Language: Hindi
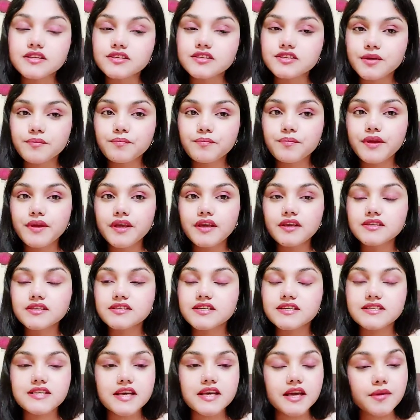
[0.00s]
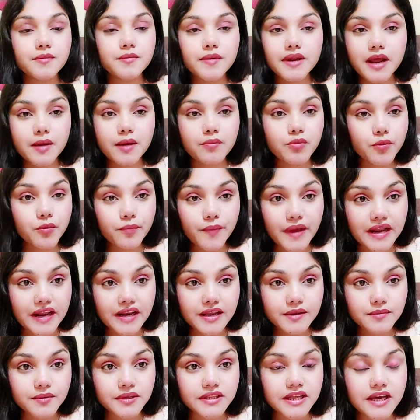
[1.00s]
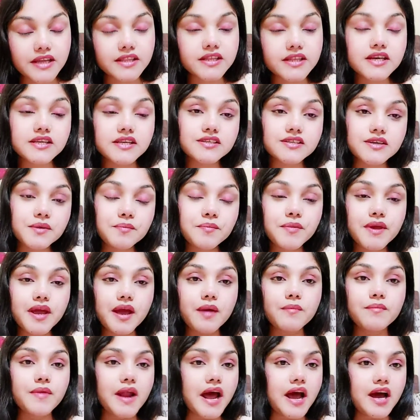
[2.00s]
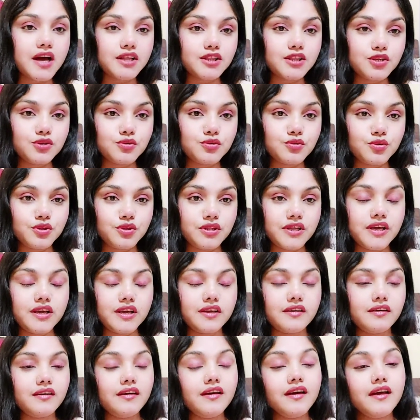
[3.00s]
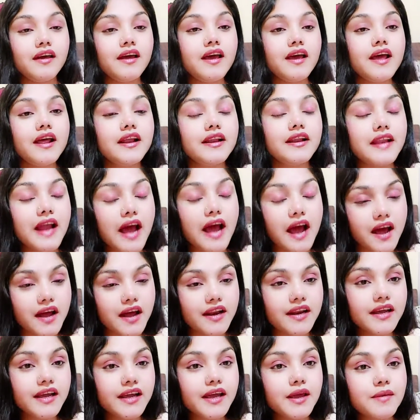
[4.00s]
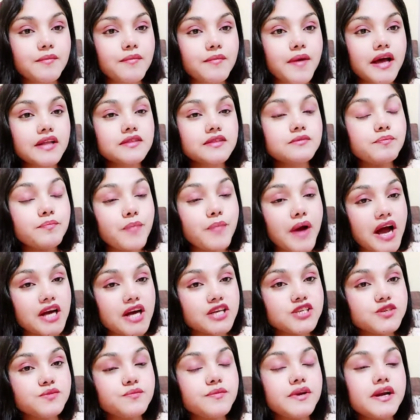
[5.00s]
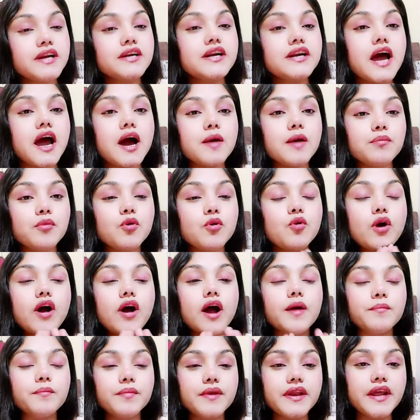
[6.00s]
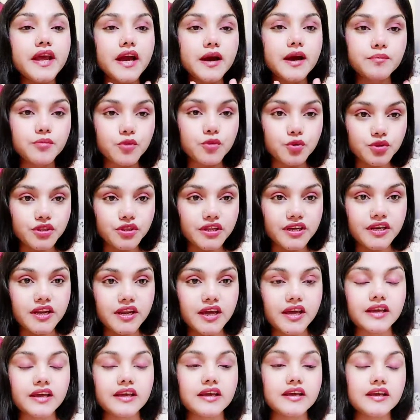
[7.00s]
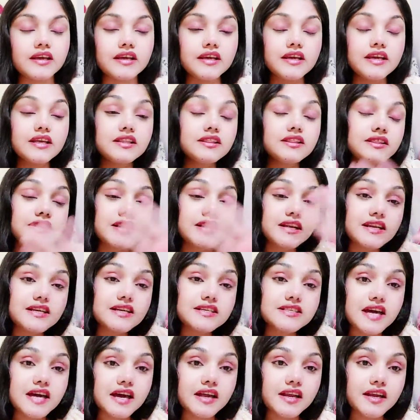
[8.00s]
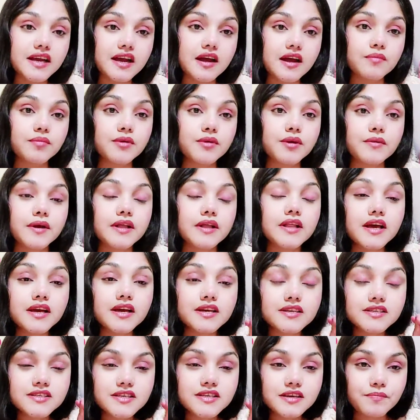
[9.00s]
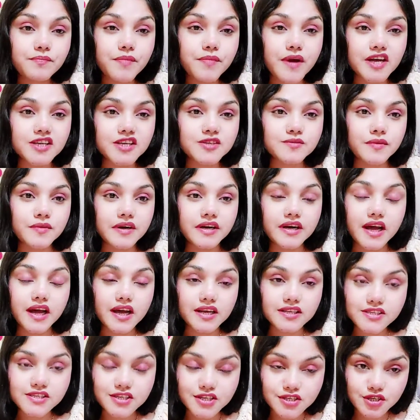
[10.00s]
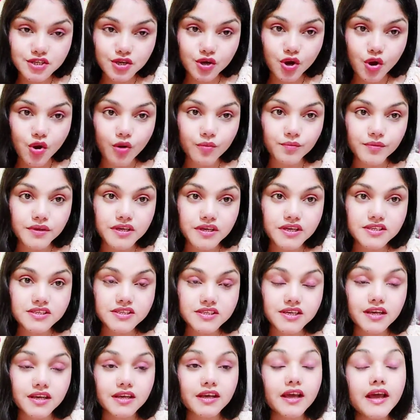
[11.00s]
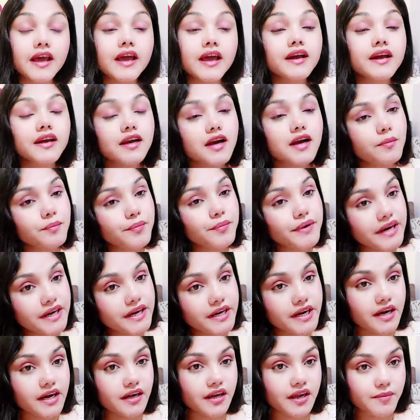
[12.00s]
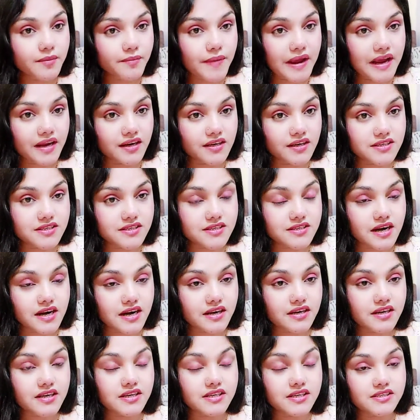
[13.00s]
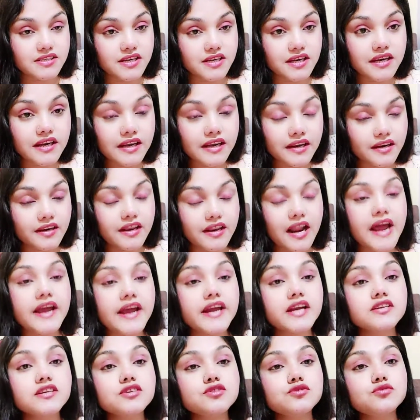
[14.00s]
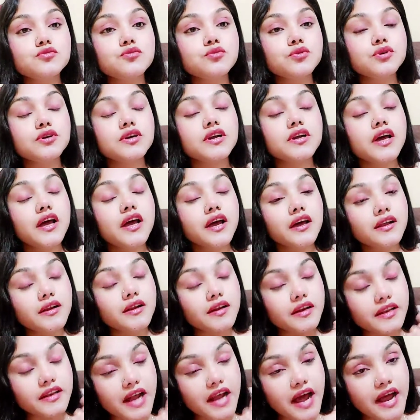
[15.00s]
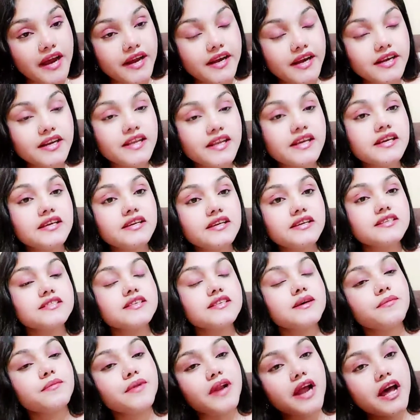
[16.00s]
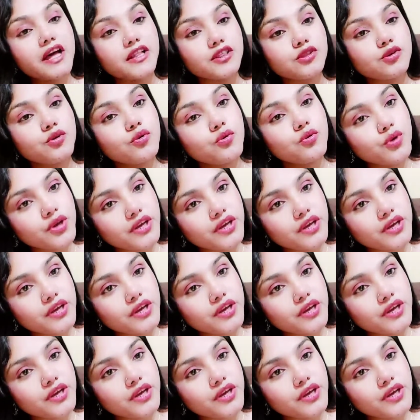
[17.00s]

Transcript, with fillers: जब भी जैसा कि मैंने आपको पहले ही बता दिया जब भी आप नहाते धोते हैं नहाने के बाद पाँच मिनट आपको अपने आप को देना है इतने सारे काम के बाद सिर्फ पाँच मिनट अच्छे से कॉम कीजिए कपड़े ढंग के पहनना स्टार्ट कीजिए नाइट सूट नाइटी ये सब रात को